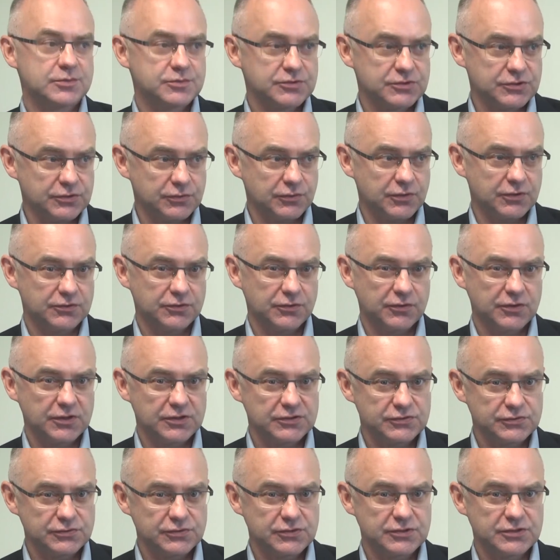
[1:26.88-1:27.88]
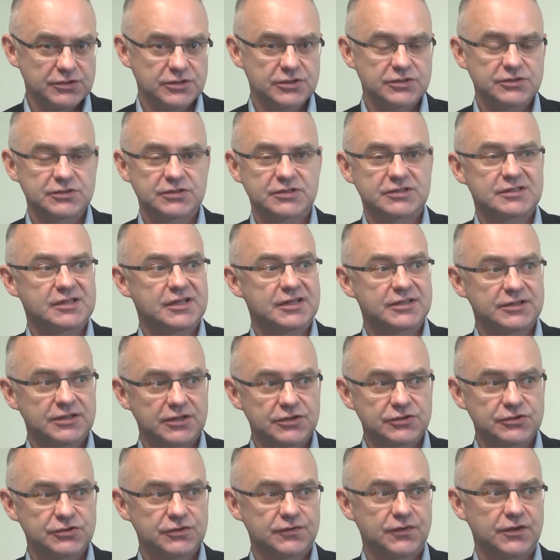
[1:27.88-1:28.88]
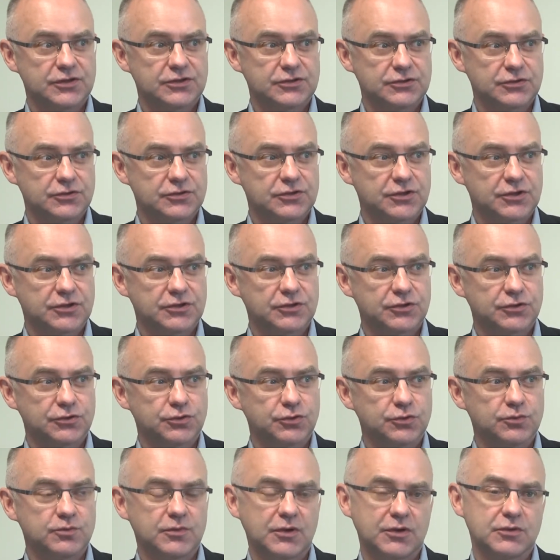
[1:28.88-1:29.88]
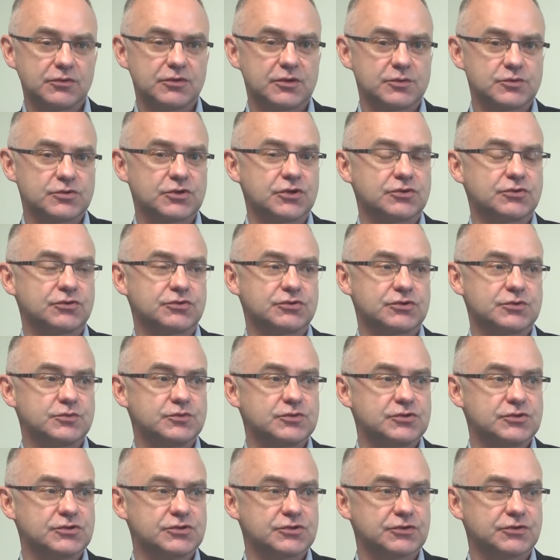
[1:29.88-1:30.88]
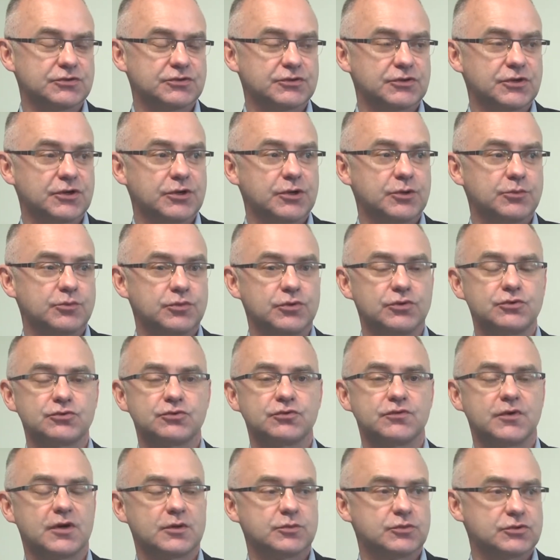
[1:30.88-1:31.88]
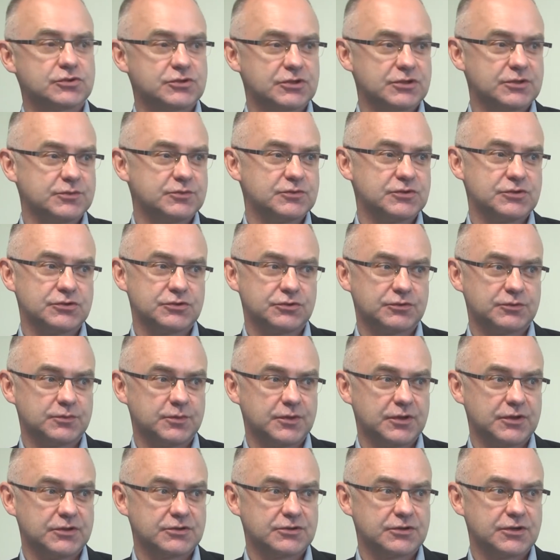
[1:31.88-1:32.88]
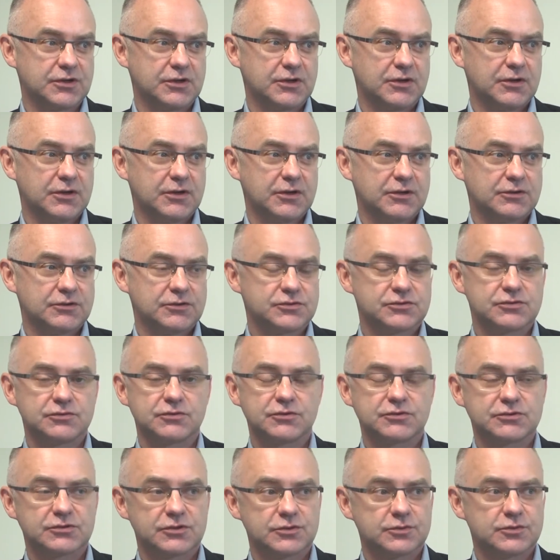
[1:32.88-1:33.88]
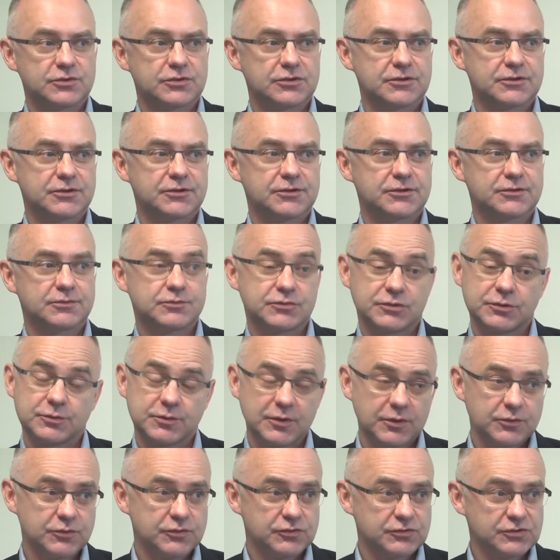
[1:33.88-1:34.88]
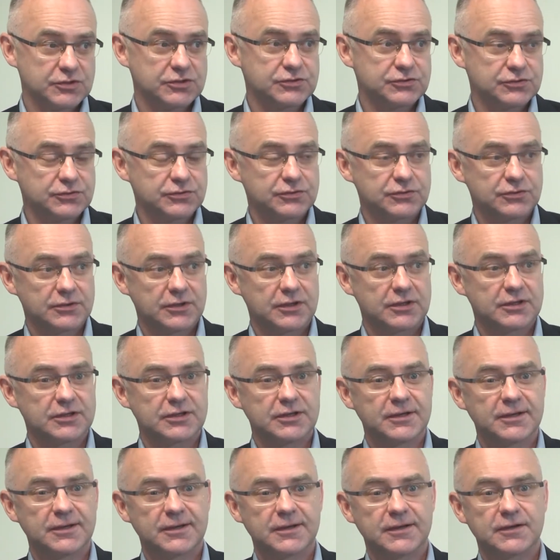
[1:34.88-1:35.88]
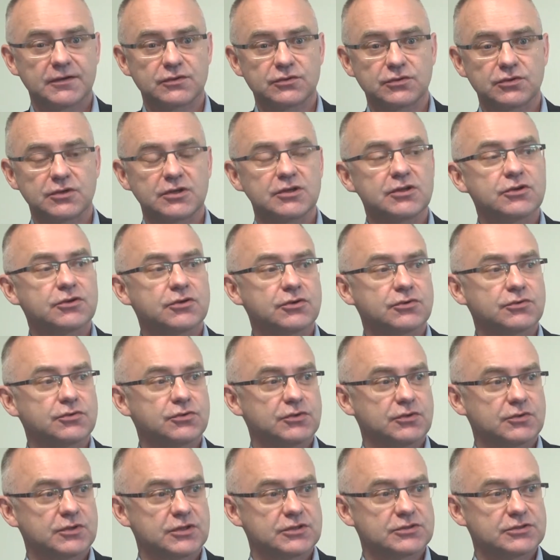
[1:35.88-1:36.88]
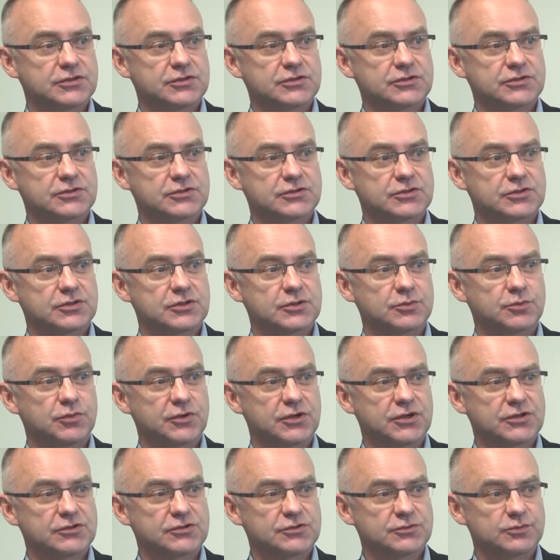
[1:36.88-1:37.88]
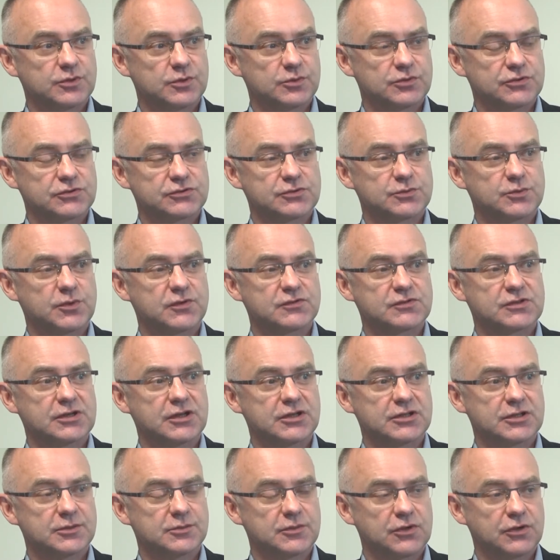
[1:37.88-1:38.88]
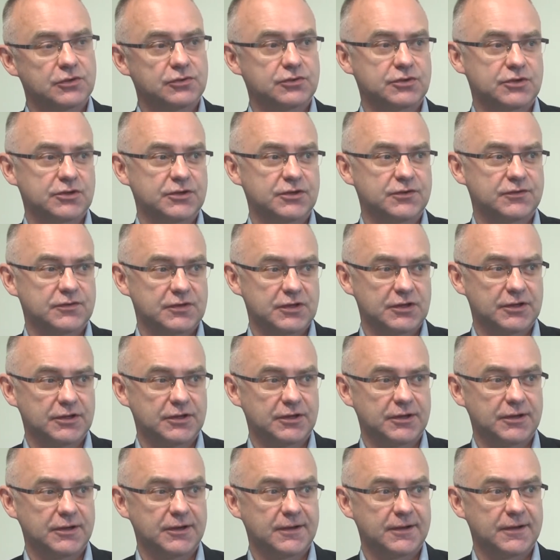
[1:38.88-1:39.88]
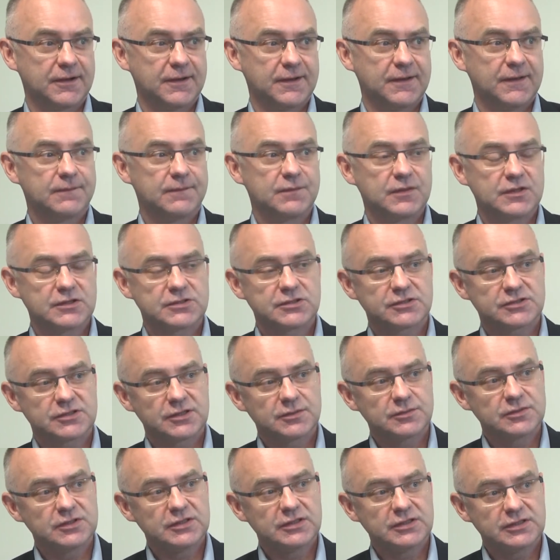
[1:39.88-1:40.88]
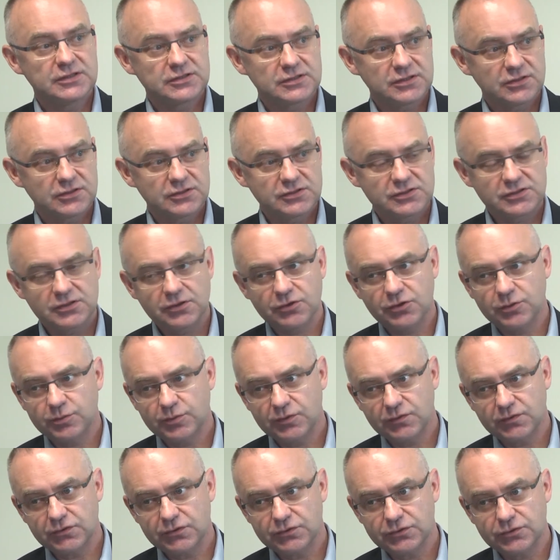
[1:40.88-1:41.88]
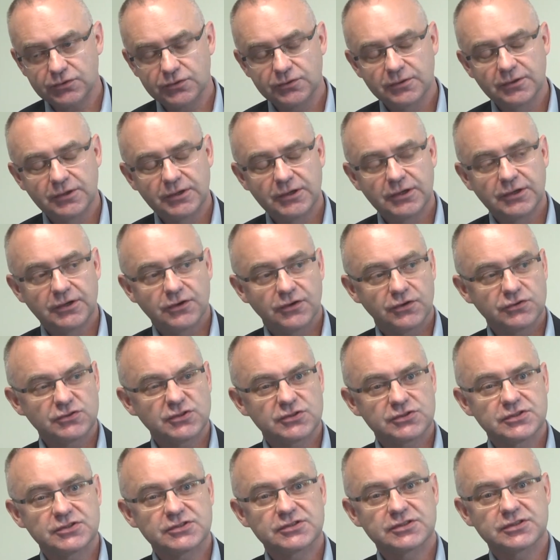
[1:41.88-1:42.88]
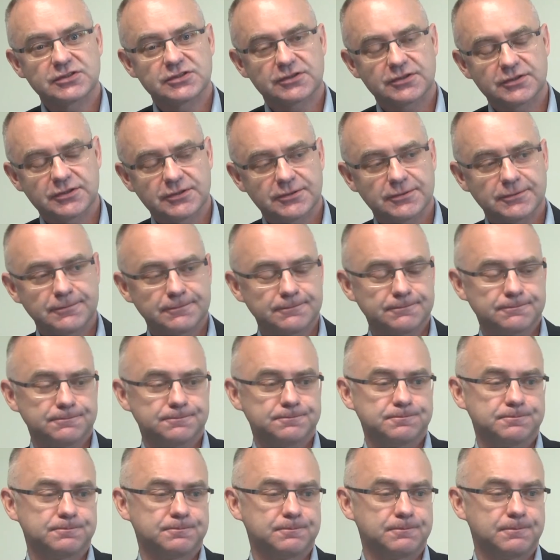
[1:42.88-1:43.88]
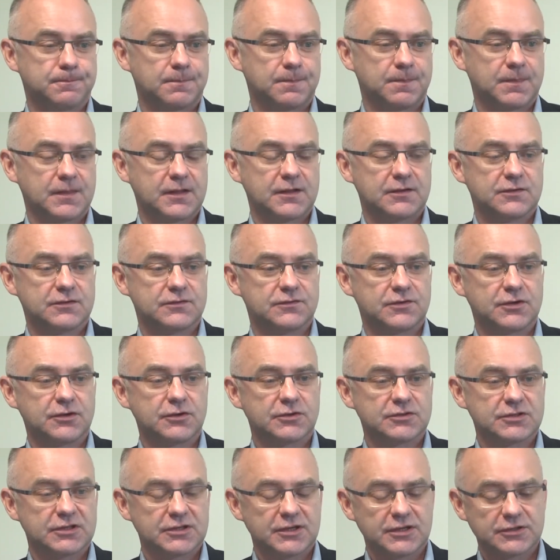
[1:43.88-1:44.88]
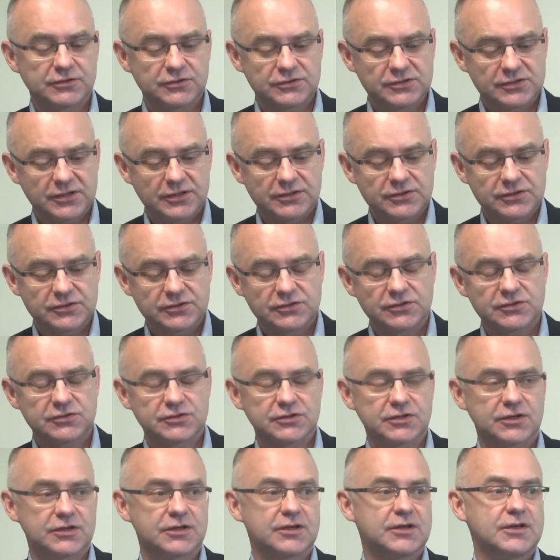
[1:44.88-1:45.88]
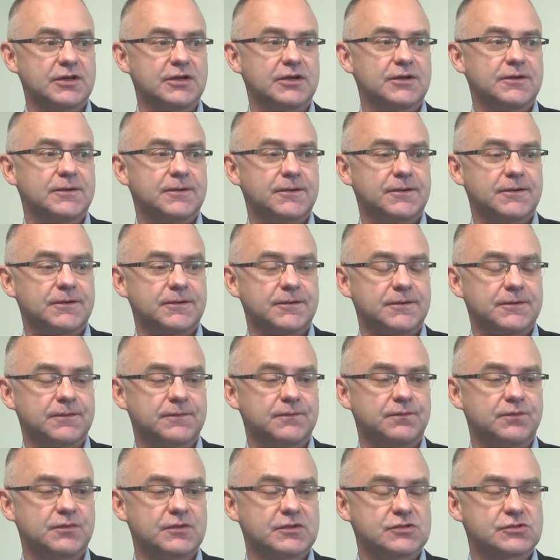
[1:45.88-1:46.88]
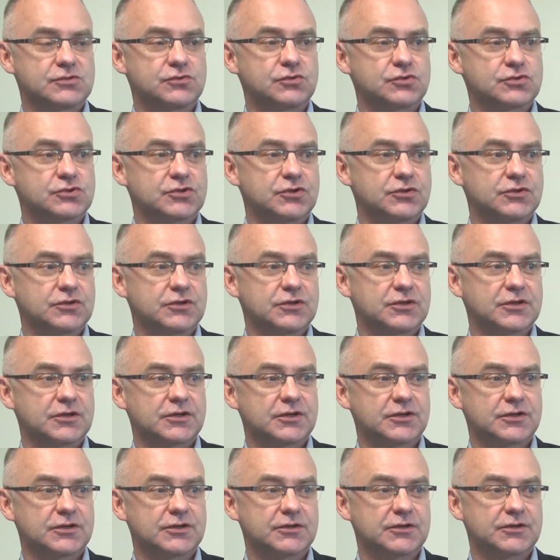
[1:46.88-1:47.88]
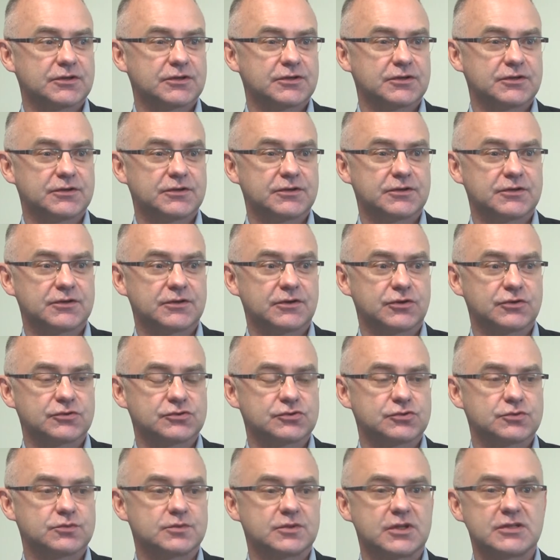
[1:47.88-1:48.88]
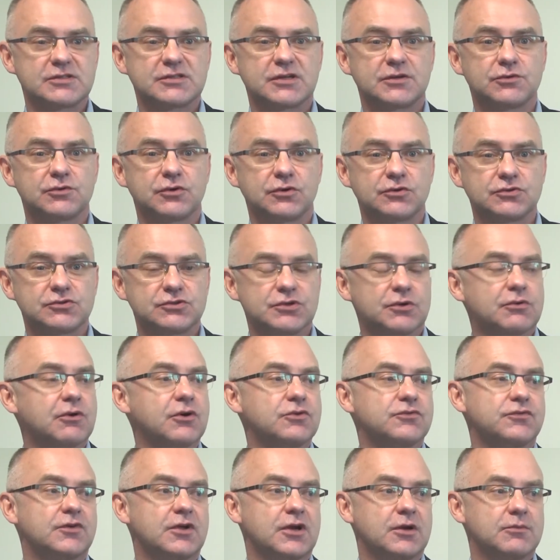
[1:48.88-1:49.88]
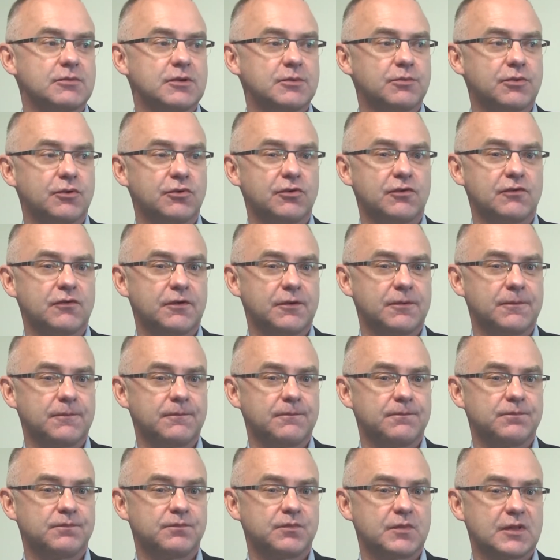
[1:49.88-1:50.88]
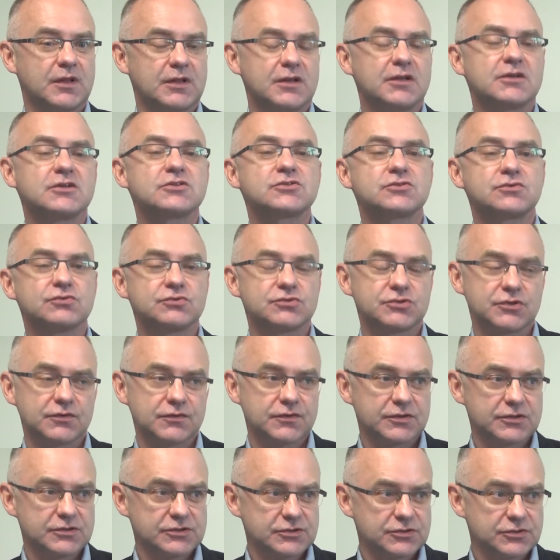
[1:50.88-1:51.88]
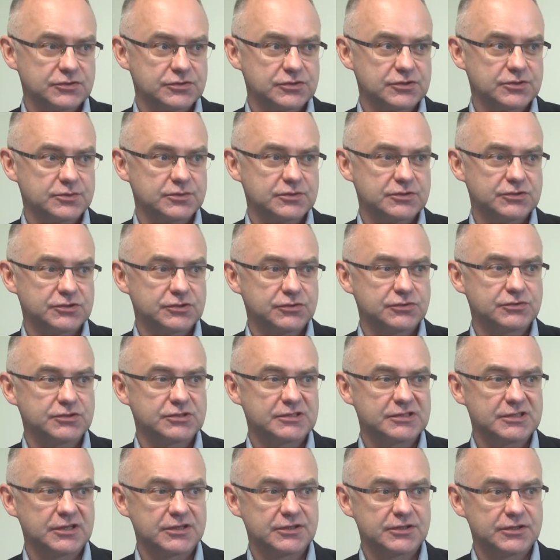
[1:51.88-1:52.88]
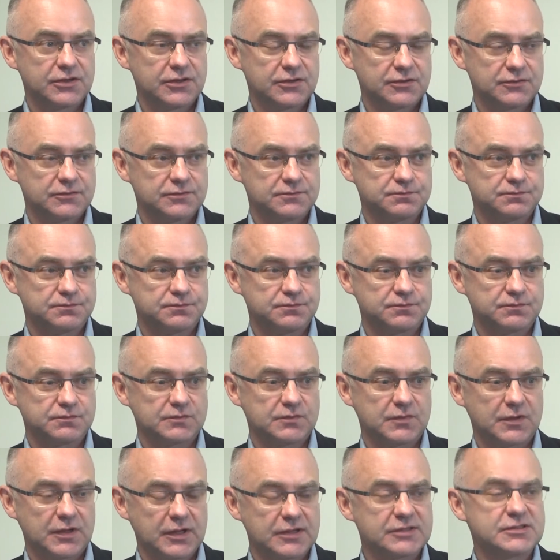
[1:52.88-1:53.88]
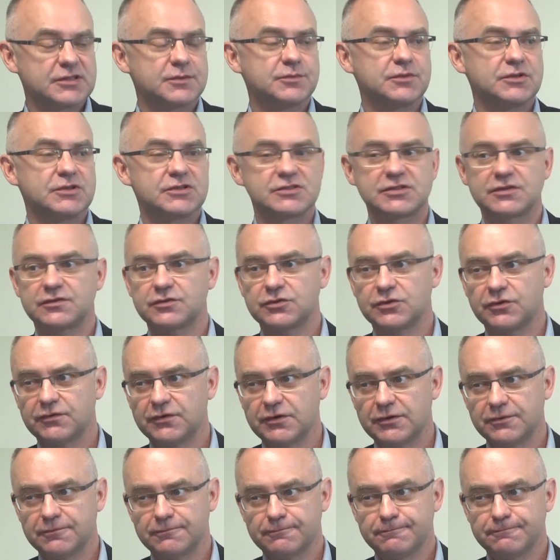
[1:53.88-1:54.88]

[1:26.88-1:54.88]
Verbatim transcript: przykład okazuje się, że zainteresowani do technikum mają na przykład 80 punktów albo 75. To są osoby, e, przy pełnym szacunku dla nich, które nie rokują nadziei, że sobie poradzą po prostu pod względem nauki i w technikach. I czasami niestety z tego powodu, chociaż jest, mm, wygląda na to statystycznie, zgłoszonych e, osób na cały oddział otwieramy połowę. Dla nas kluczowe jest to, żeby ci ludzie zdali mm, egzaminy zawodowe